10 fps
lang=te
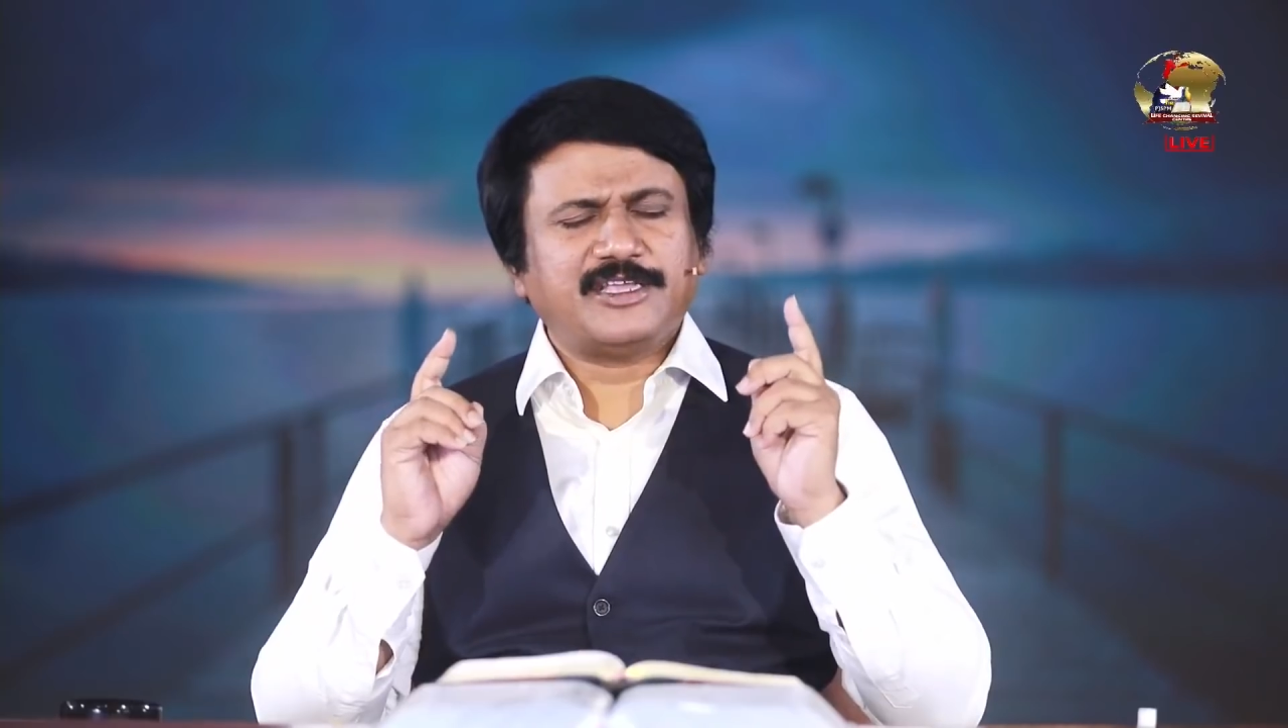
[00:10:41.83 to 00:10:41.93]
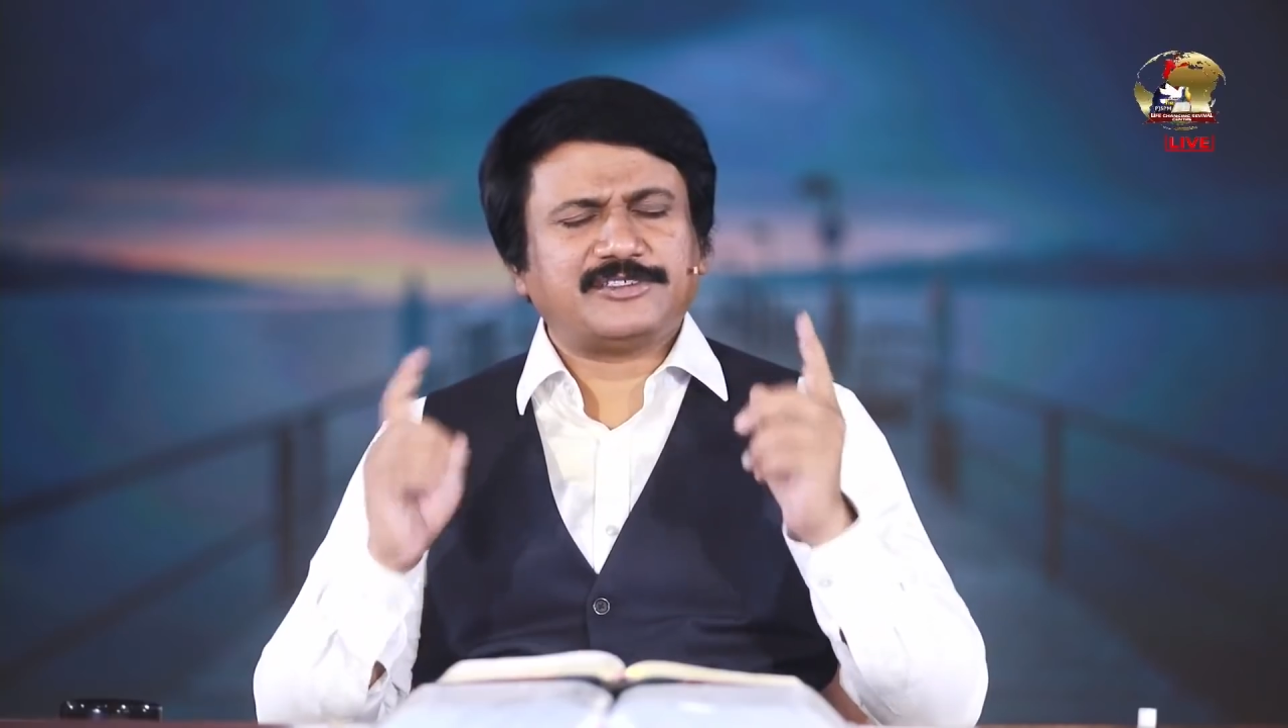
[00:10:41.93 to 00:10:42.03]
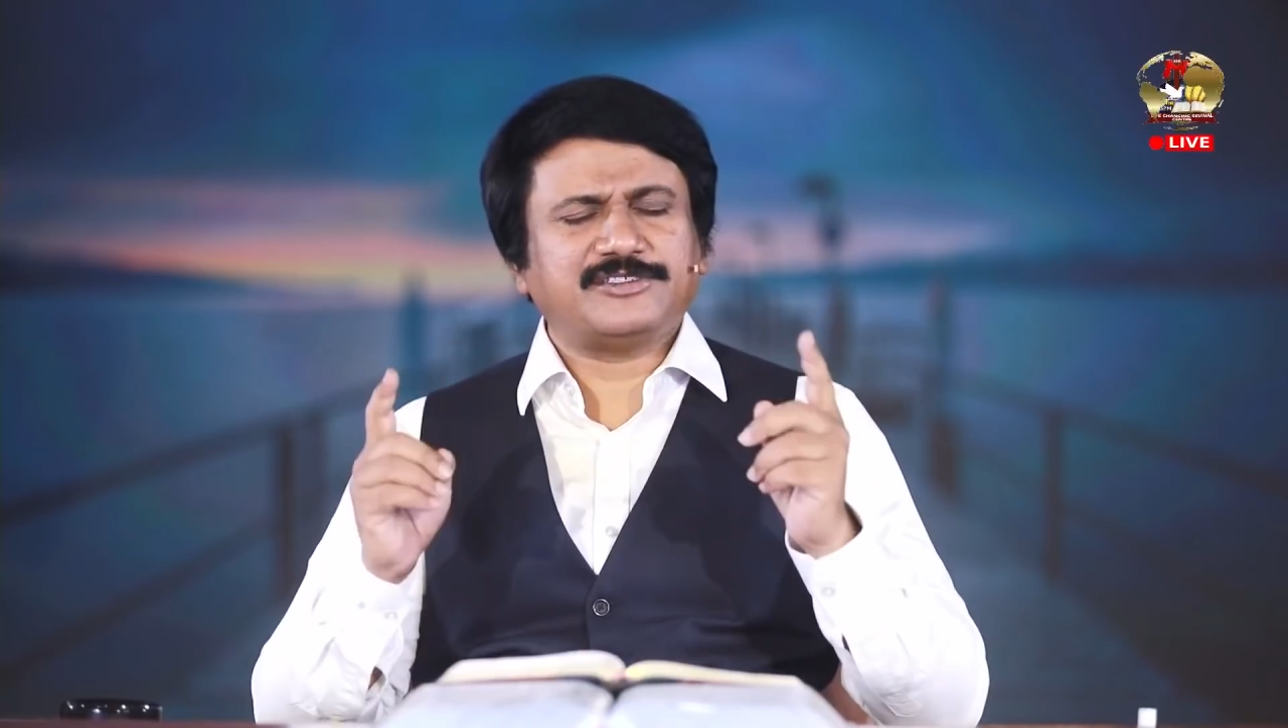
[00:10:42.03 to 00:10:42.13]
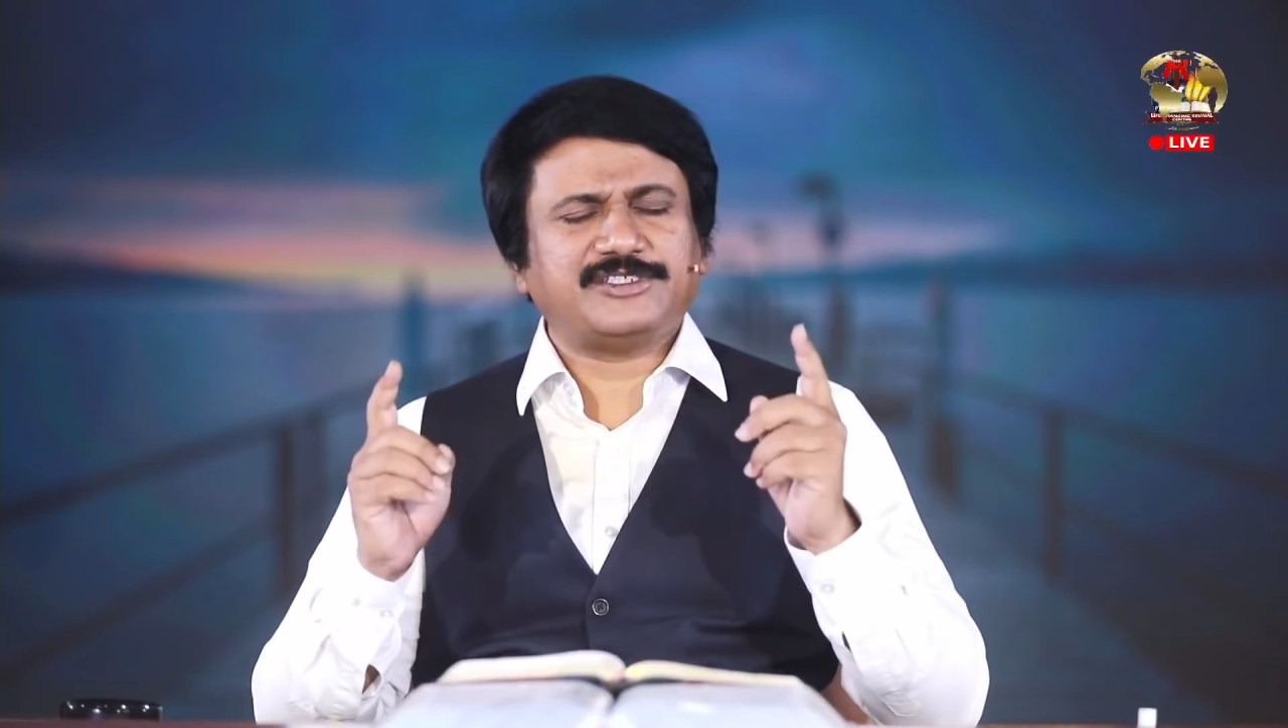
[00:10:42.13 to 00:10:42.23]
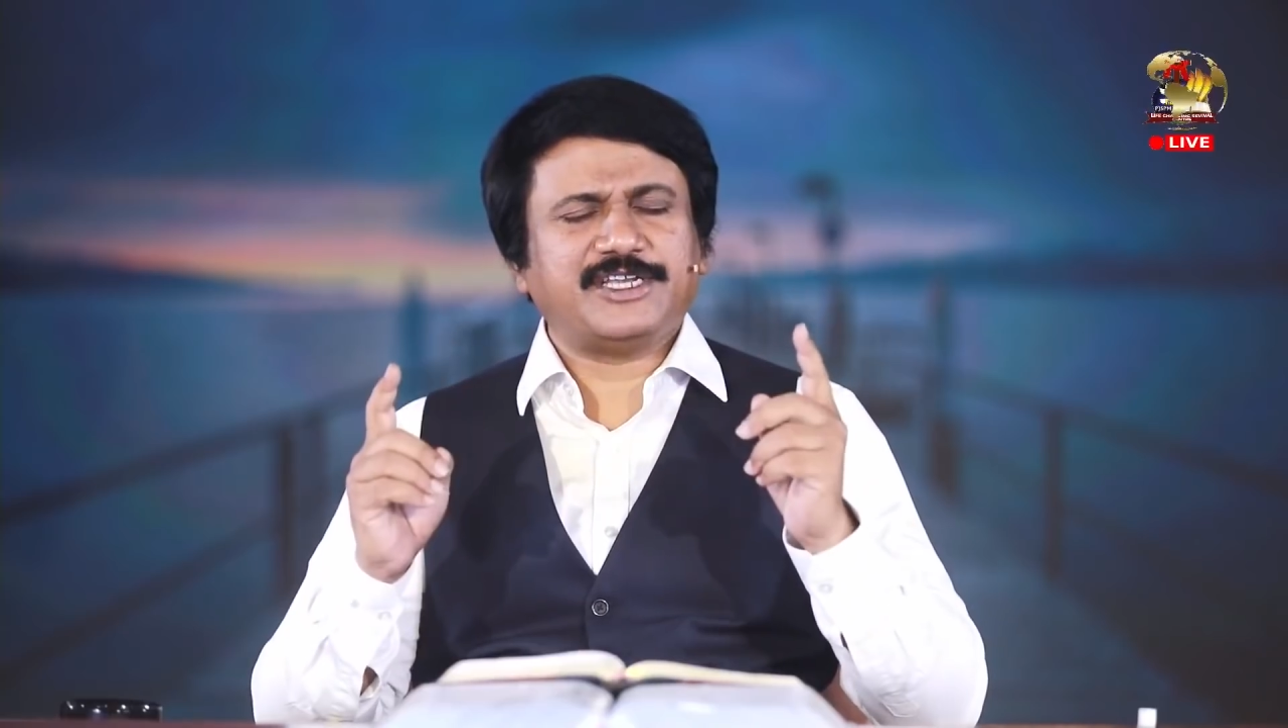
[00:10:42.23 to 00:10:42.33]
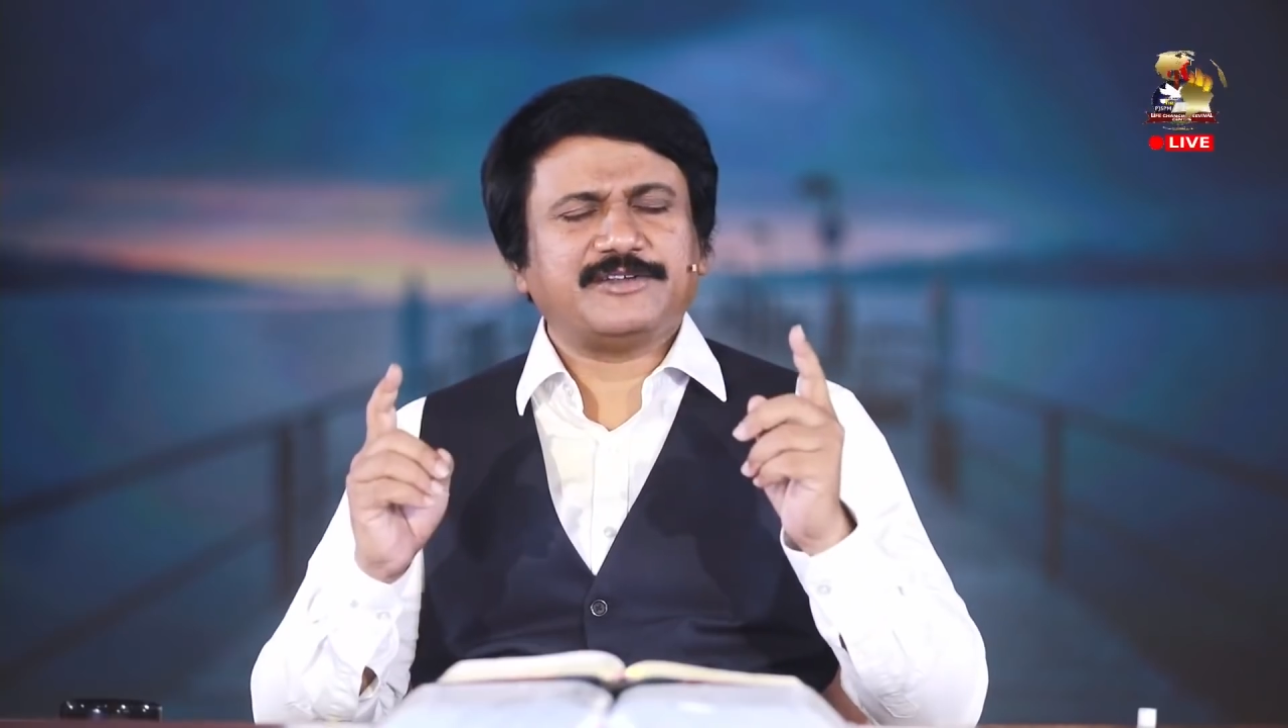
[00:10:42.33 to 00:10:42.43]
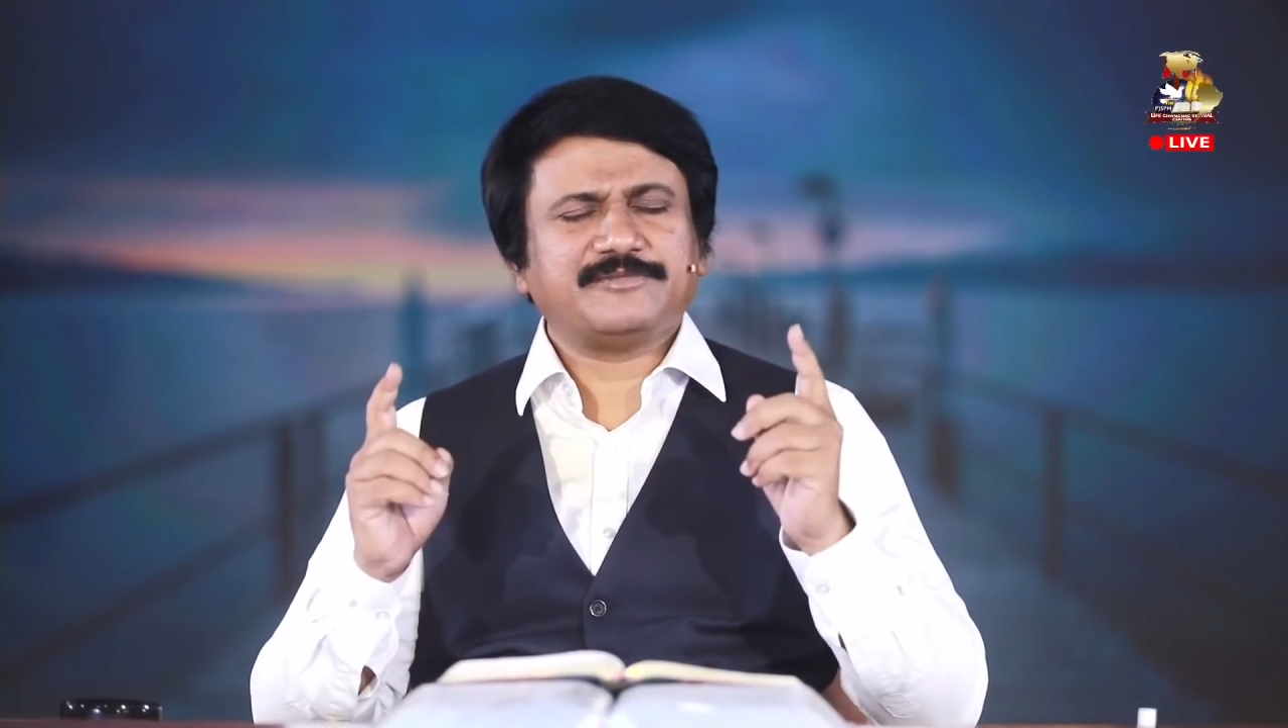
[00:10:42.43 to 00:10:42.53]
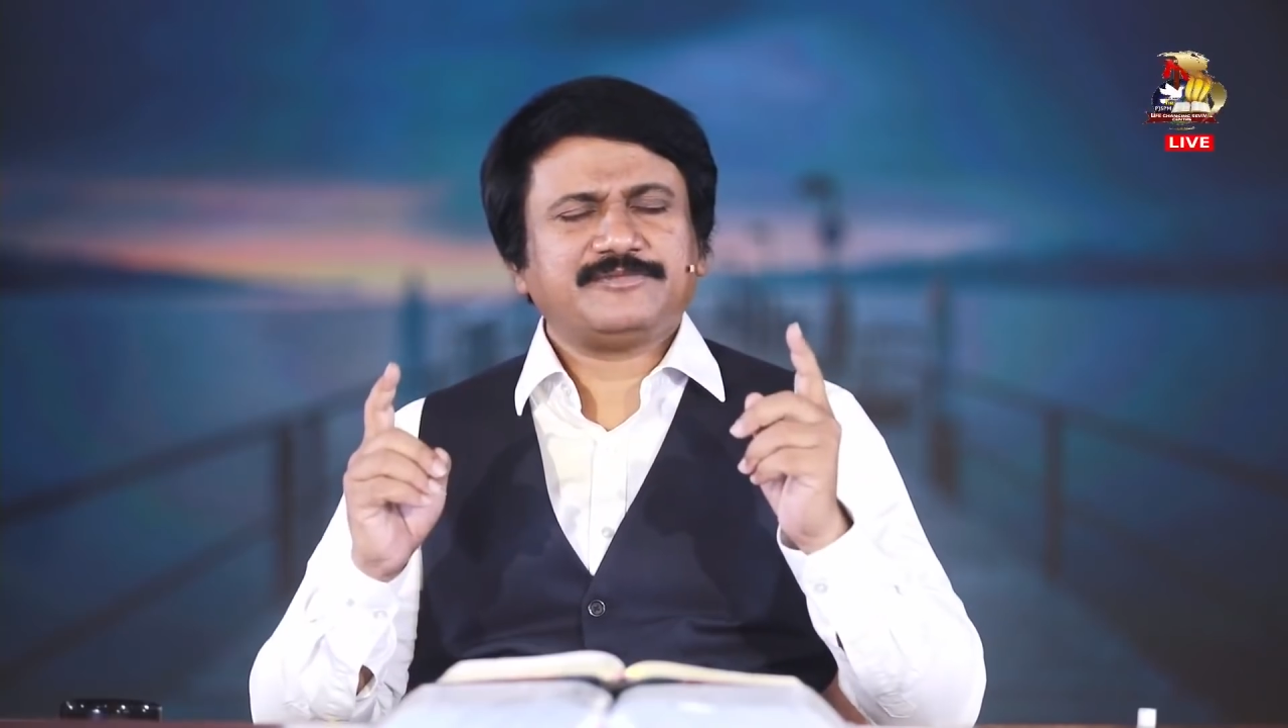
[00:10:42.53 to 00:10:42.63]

దర్శించేయి